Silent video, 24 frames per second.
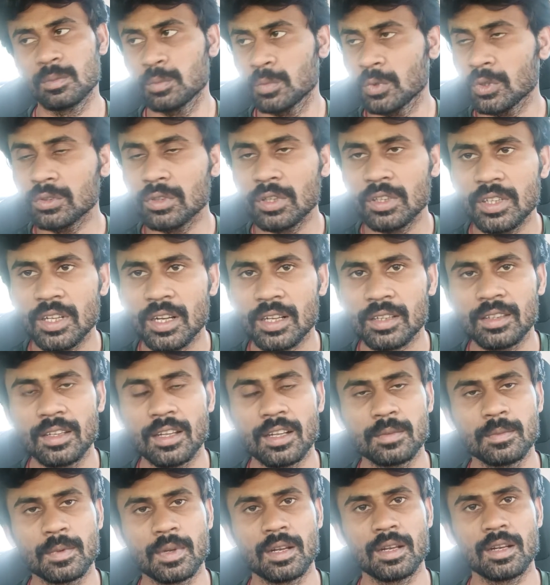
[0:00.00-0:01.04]
బూతులు
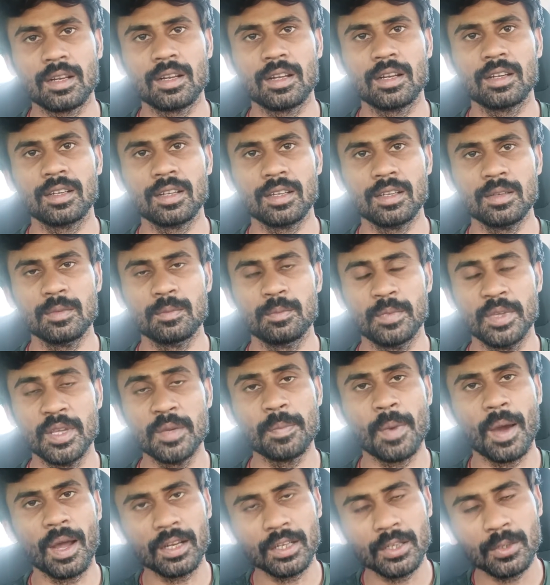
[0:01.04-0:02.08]
తిడుతున్నారు మనల్ని అంటే మీ
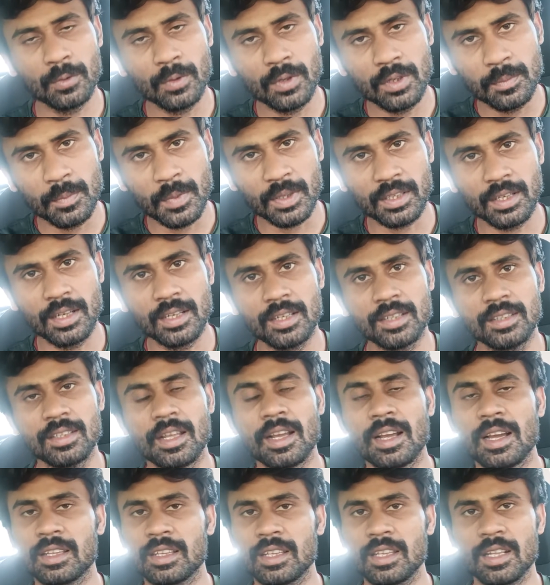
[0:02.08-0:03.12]
పార్టీ వాళ్ళు
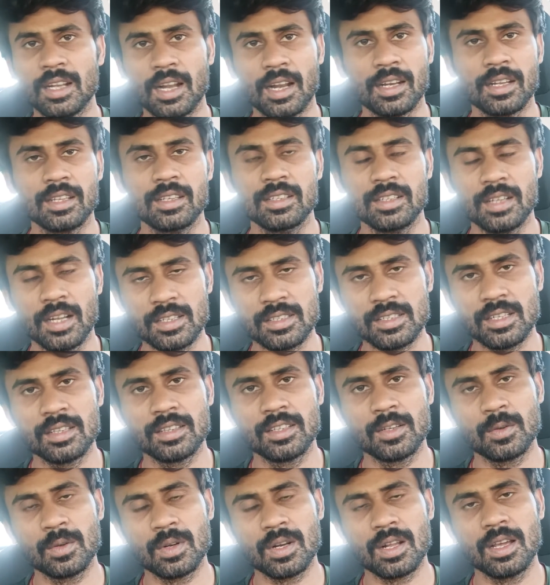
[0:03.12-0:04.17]
మొదలెట్టిందే కదా ఈ రంత ఈ
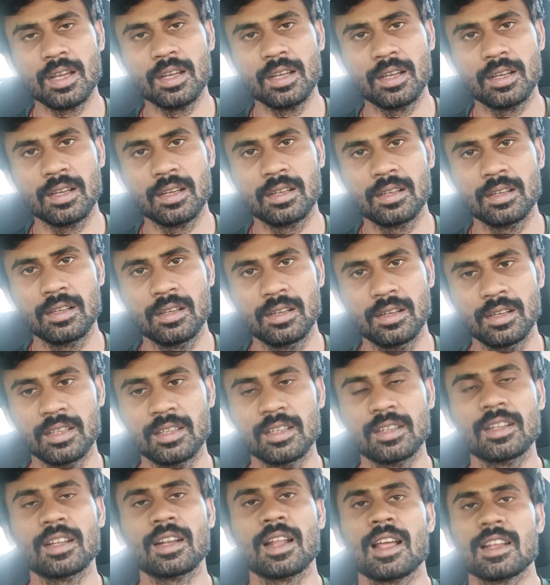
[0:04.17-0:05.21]
రచ్చంతా కూడా
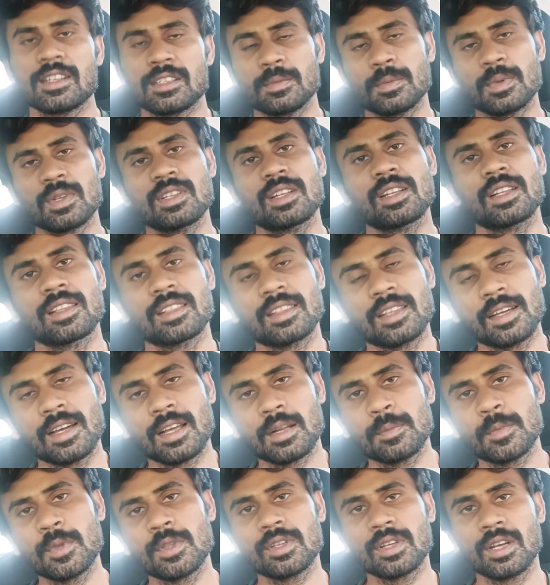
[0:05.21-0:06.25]
లేదంటే రాష్ట్ర ప్రజలకు ఇంత
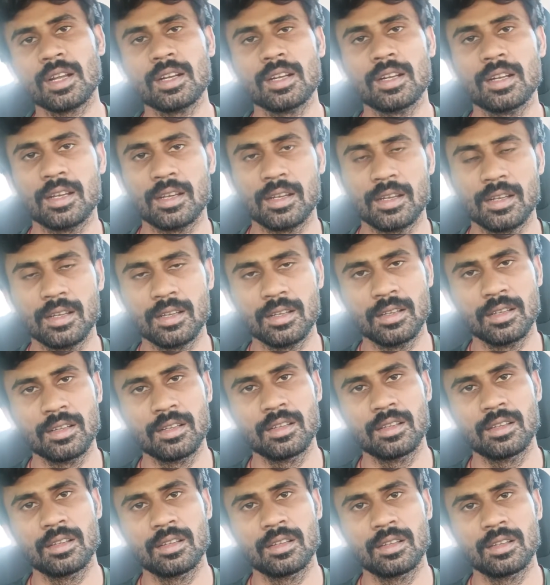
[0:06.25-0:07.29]
కర్మ ఎందుకంటున్నా
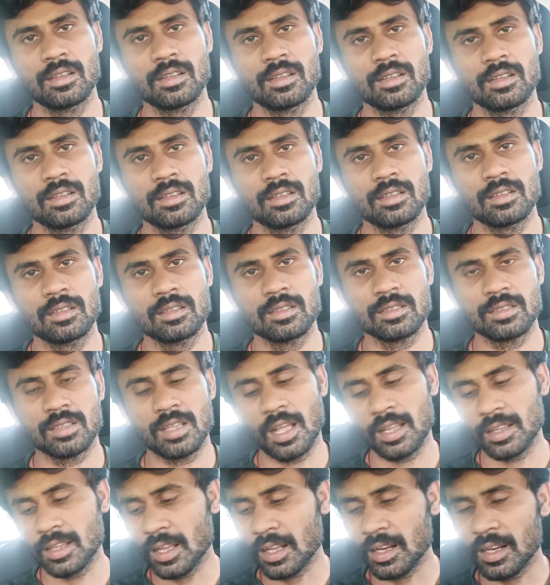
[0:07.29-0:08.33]

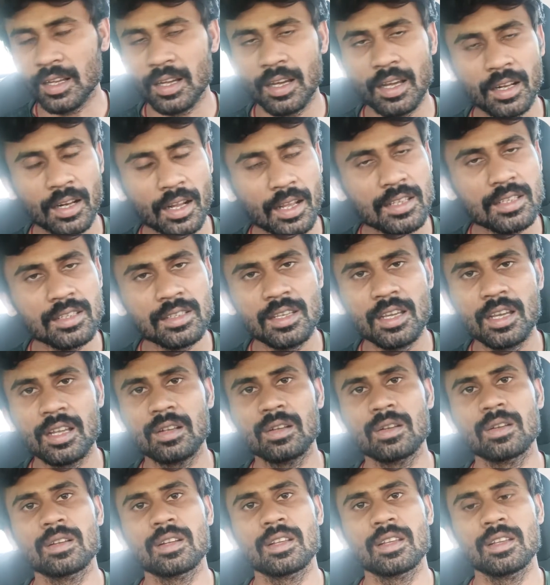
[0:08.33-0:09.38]
సాధారణంగా
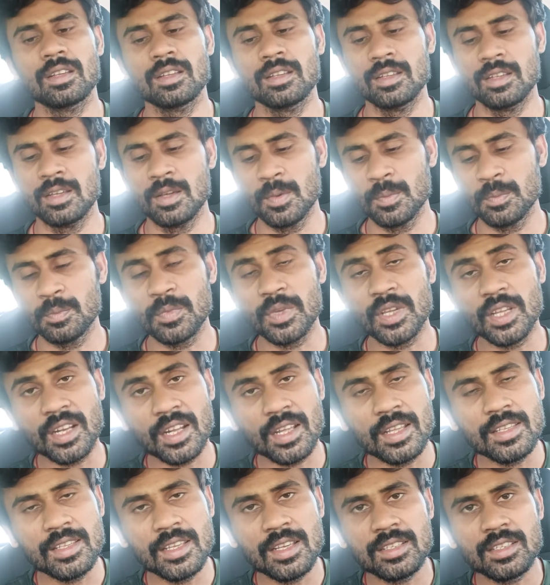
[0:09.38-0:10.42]
రాజకీయాల్లోని
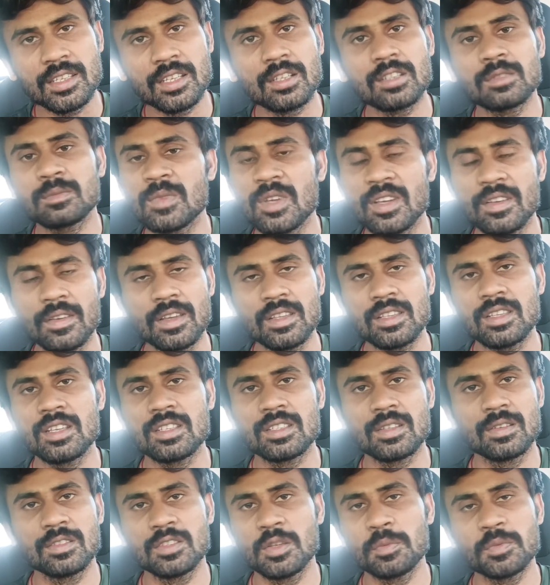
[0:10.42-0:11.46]
మీరేం చేశారు మేమేం
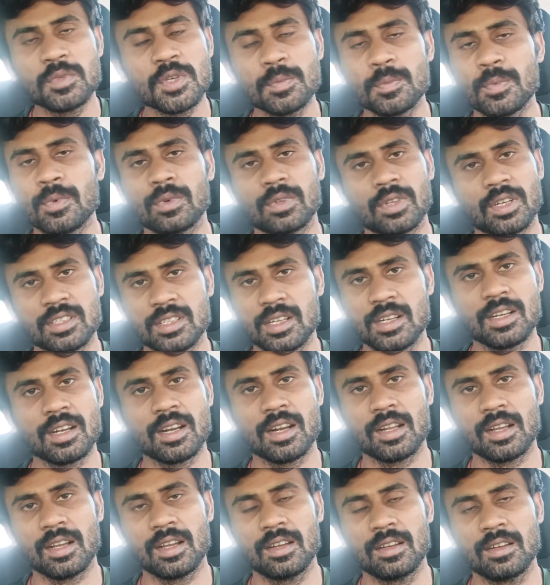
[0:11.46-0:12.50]
చేసామని చెప్పి చెప్పుకుంటారు
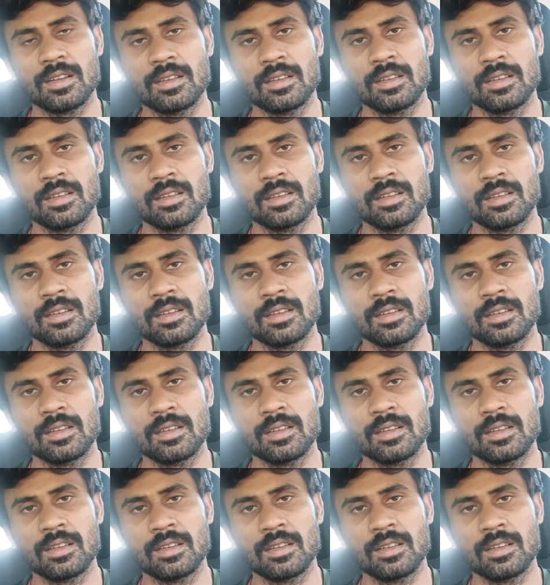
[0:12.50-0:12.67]
జనరల్గా